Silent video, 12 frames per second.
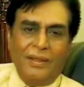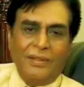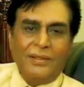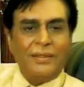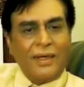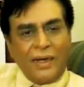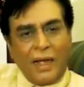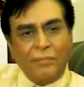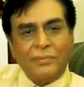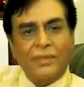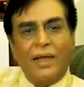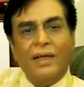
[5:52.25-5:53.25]
जिसका
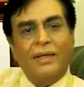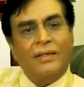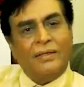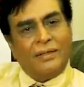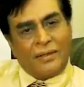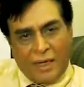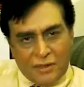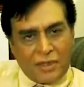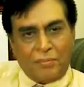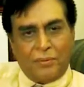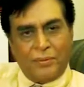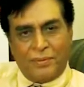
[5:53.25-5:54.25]
नाम था राज
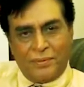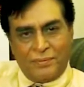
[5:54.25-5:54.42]
कपूर